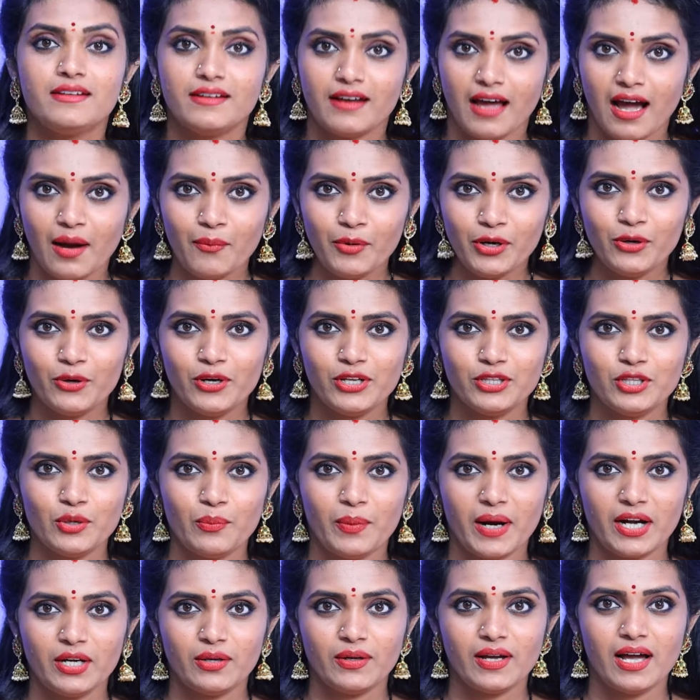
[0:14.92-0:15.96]
రాముడి గుడితో
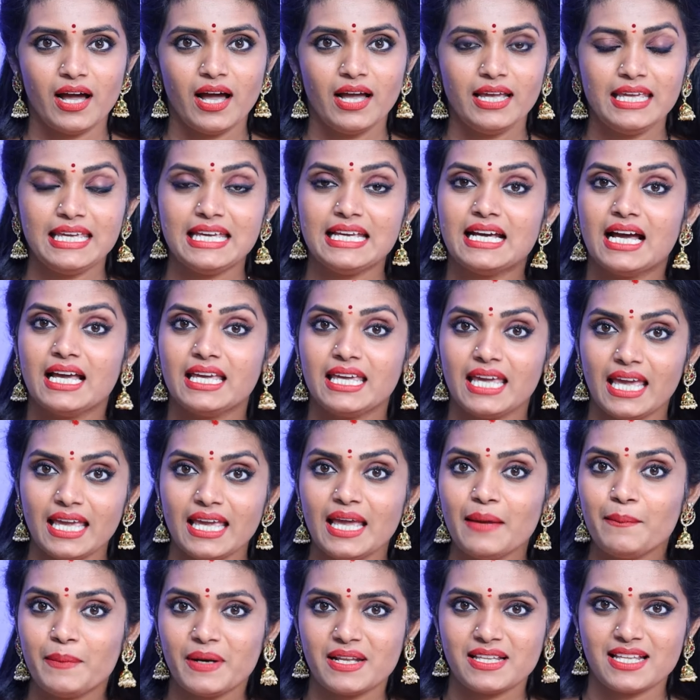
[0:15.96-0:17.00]
పాటుగా ఇంకా ఏ
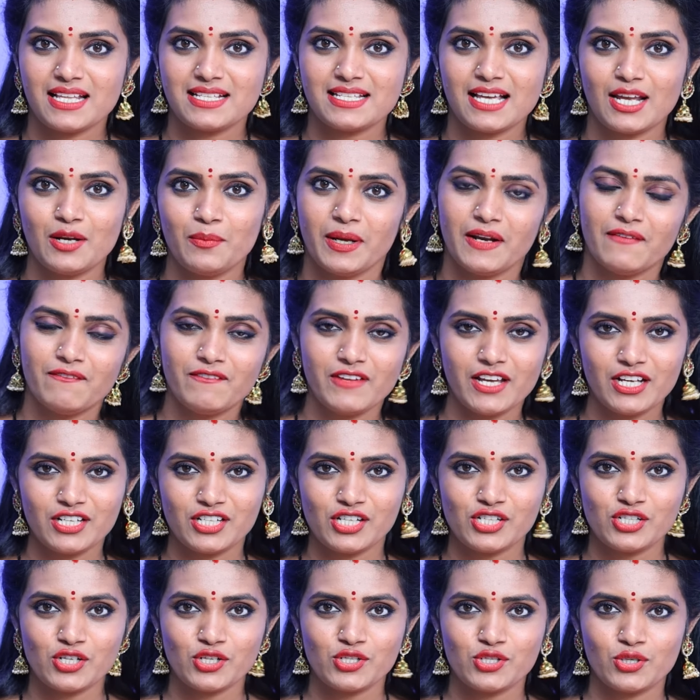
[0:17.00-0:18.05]
ఏ ప్రదేశాలు మనం
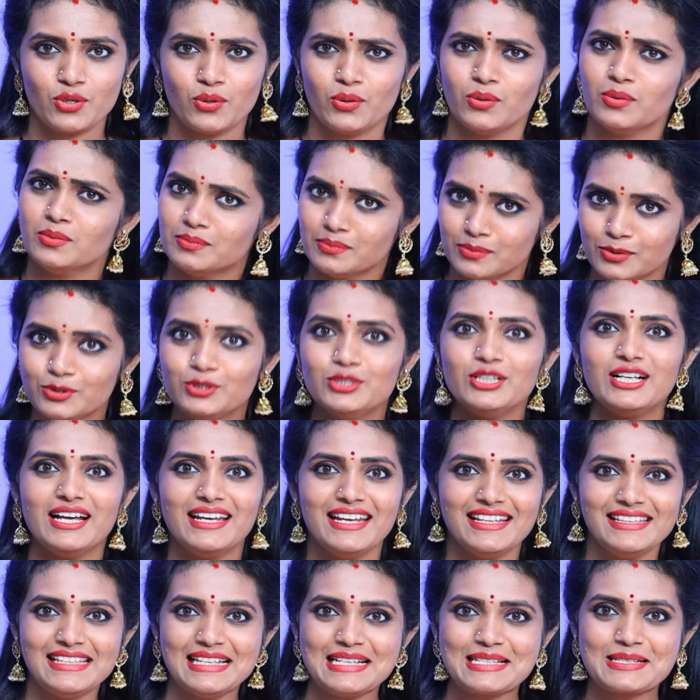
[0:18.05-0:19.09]
వీక్షించొచ్చో
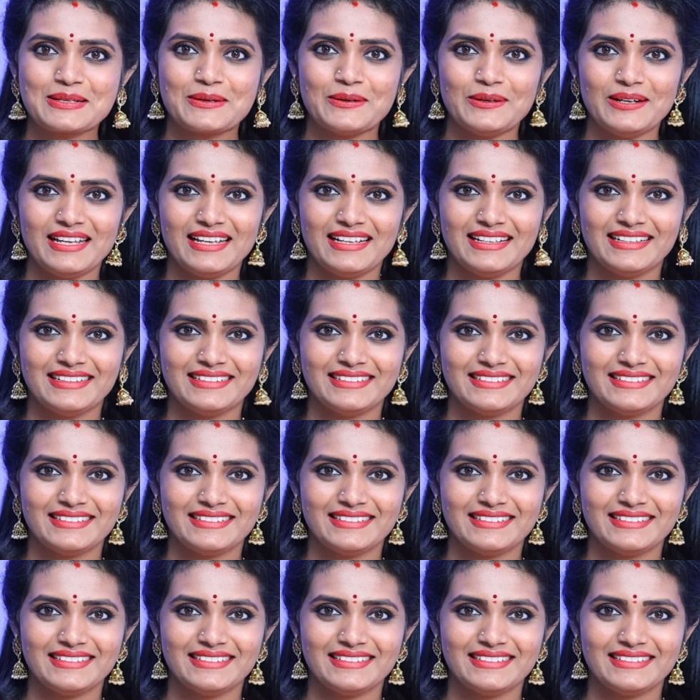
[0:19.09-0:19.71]
ముందుగానే తెలుసుకోండి